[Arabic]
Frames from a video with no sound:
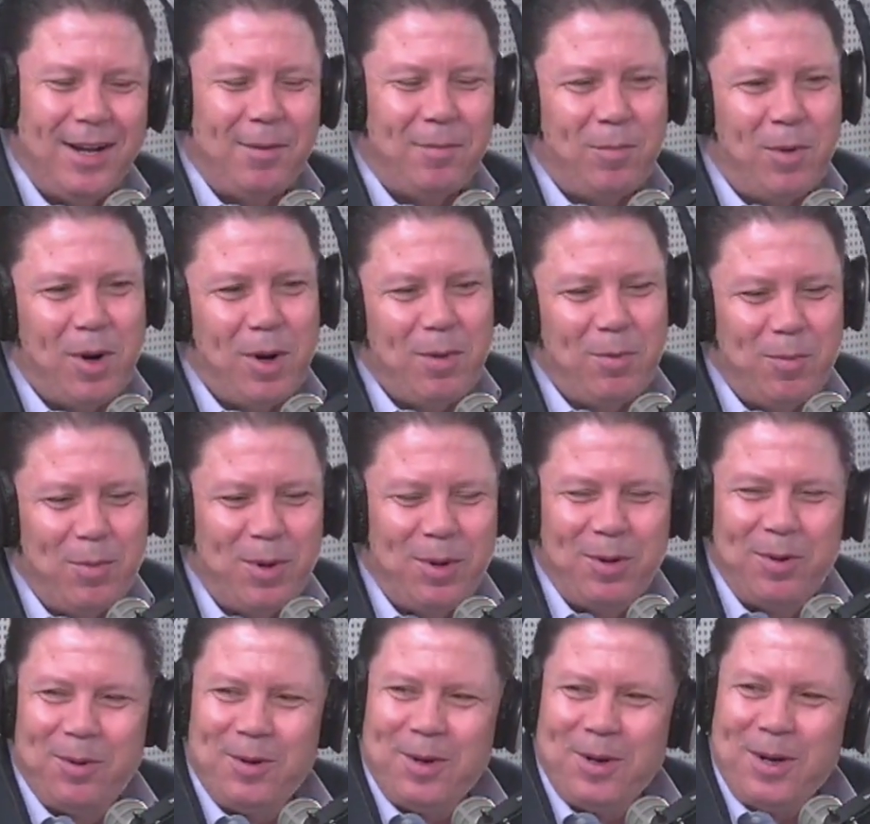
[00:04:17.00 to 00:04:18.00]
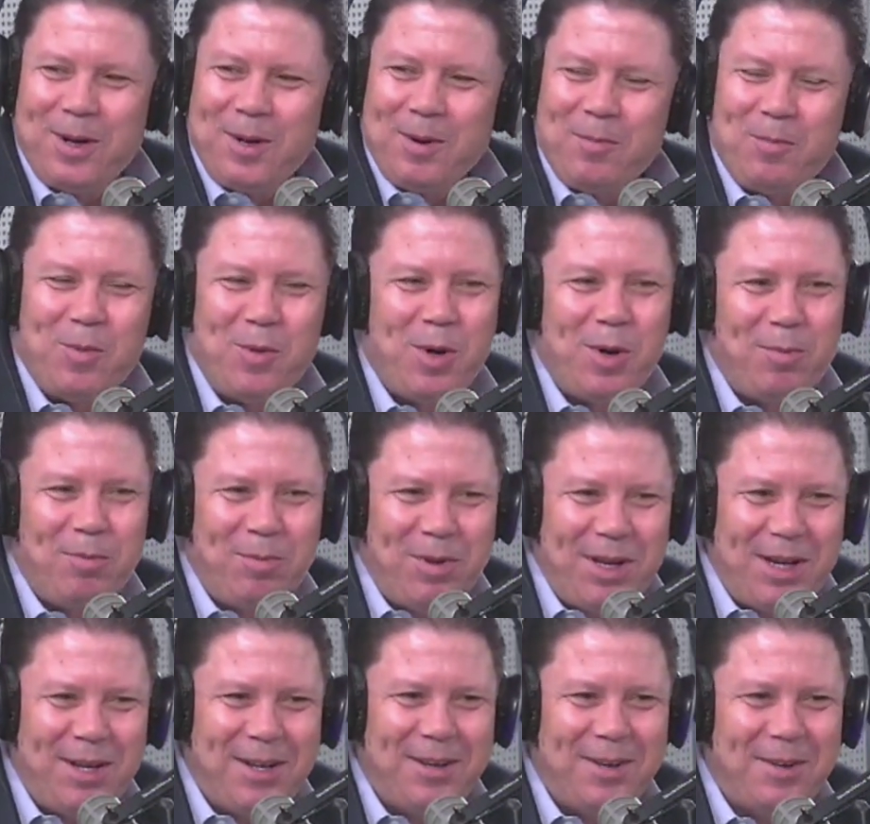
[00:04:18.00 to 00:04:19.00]
مهمين
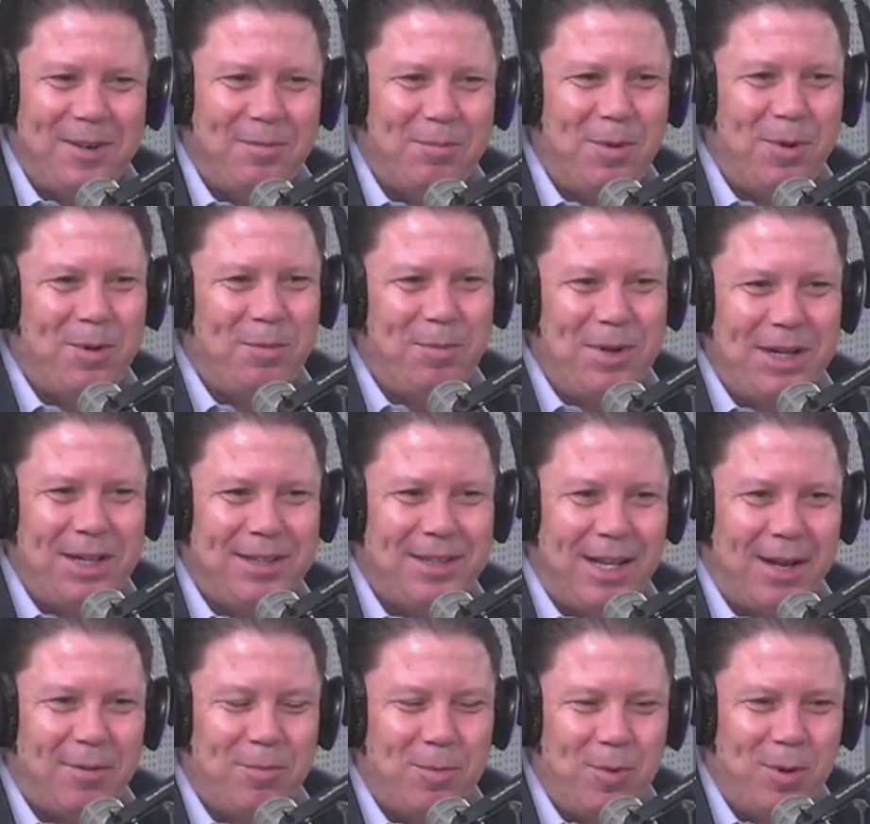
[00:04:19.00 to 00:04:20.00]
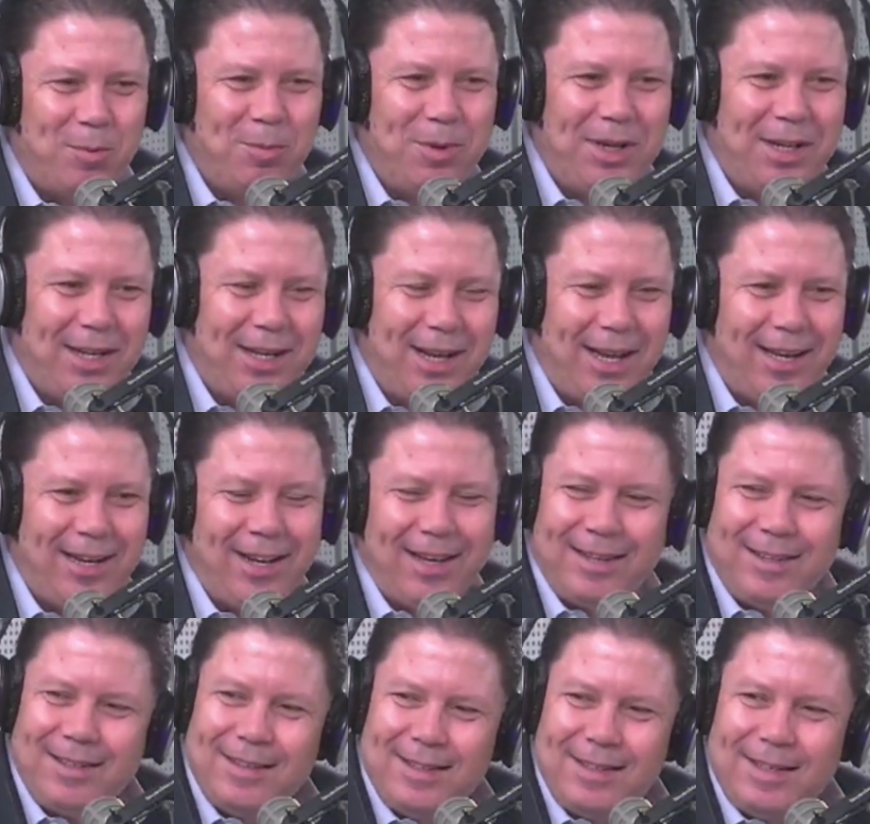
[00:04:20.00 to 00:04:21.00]
مهمين مهمين تعرف مهمين نحن
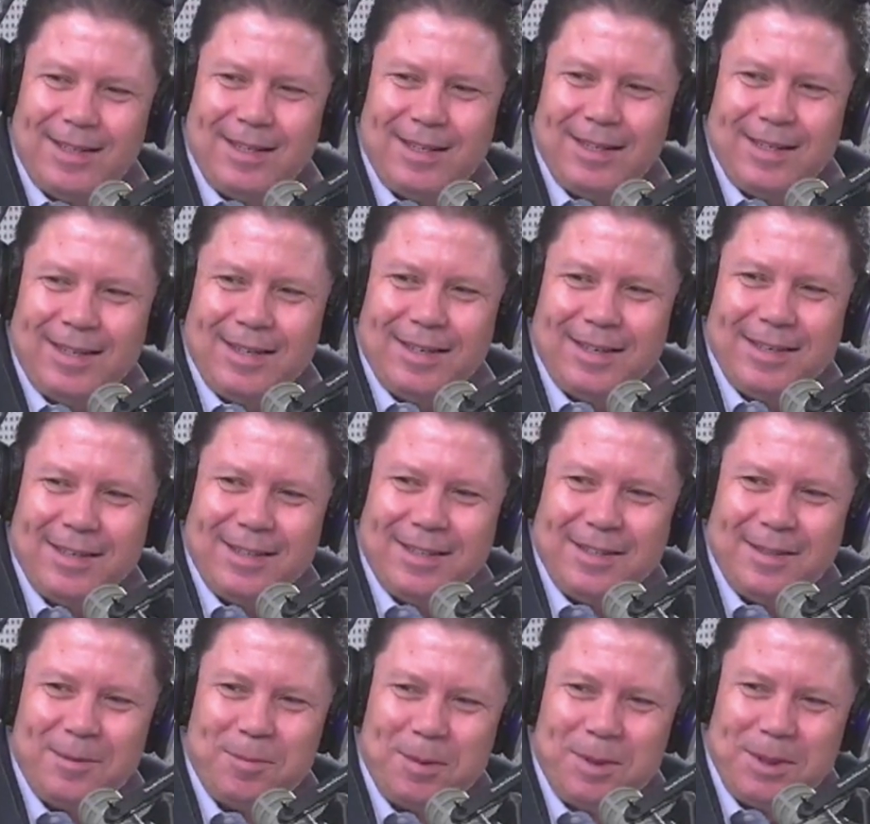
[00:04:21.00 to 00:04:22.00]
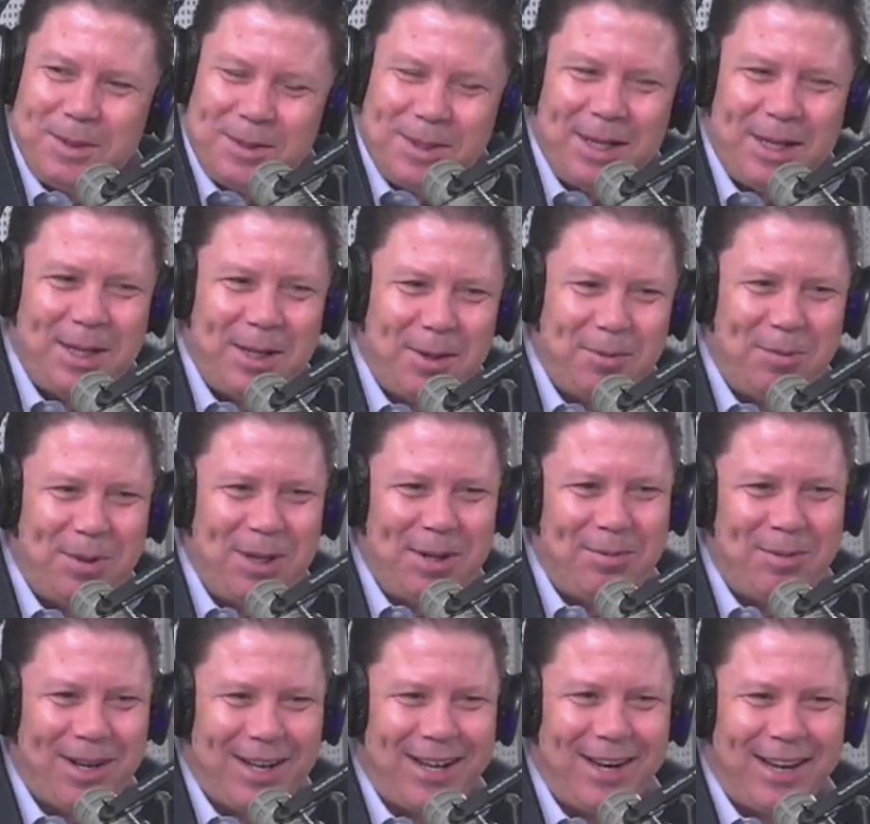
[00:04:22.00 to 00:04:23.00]
اي نطير بها
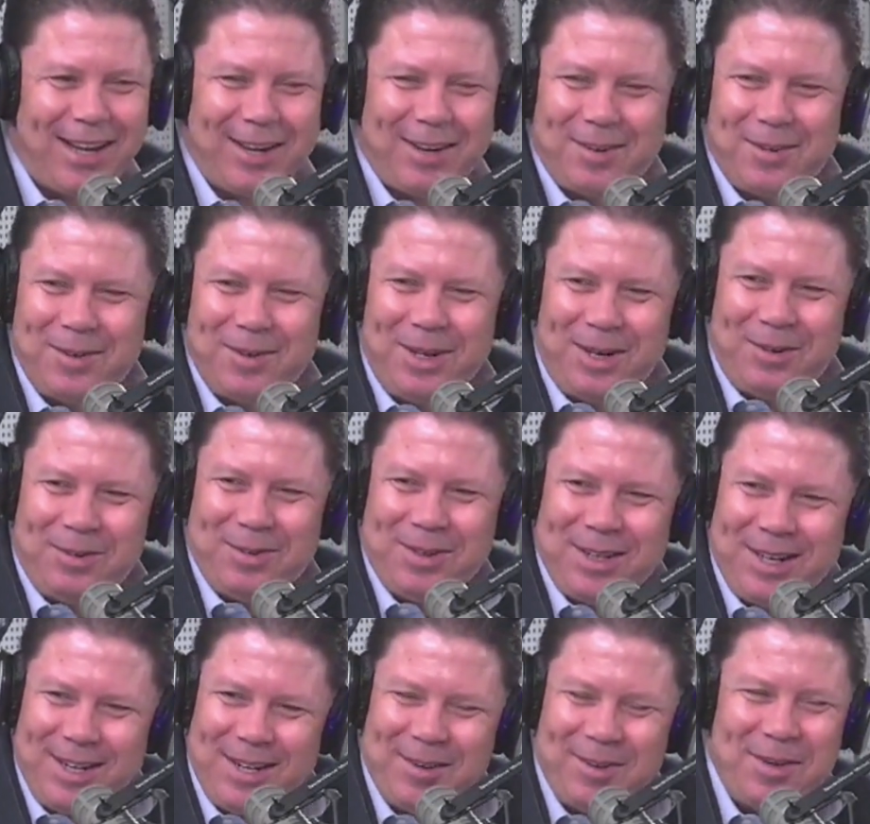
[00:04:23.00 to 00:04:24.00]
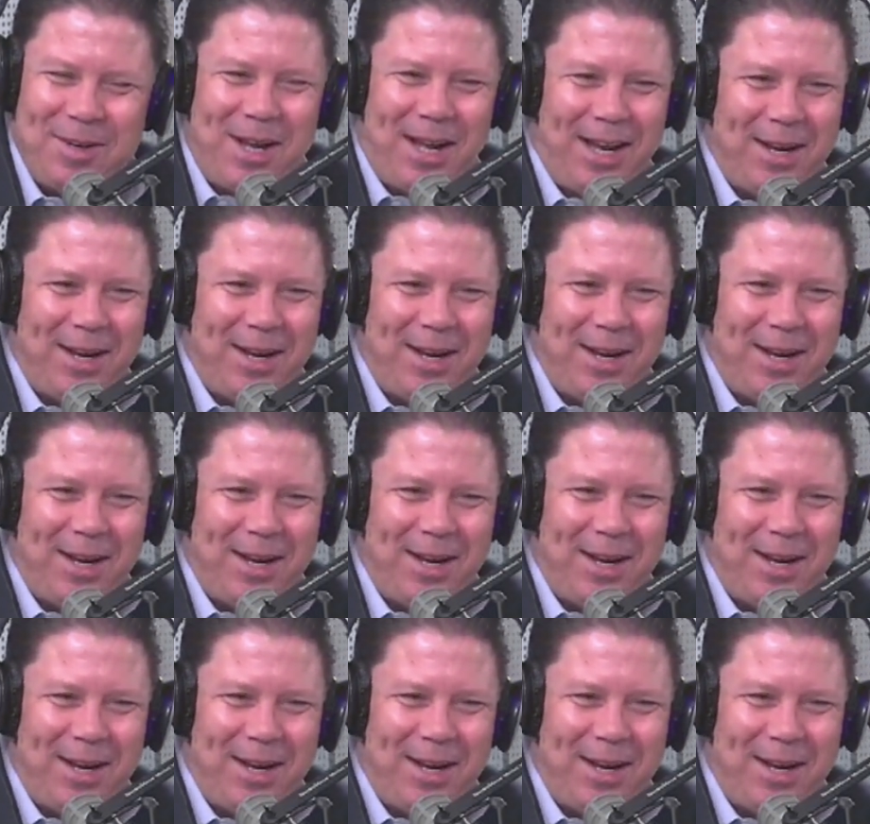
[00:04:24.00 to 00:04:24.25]
بالقلق بس تقول لي الناس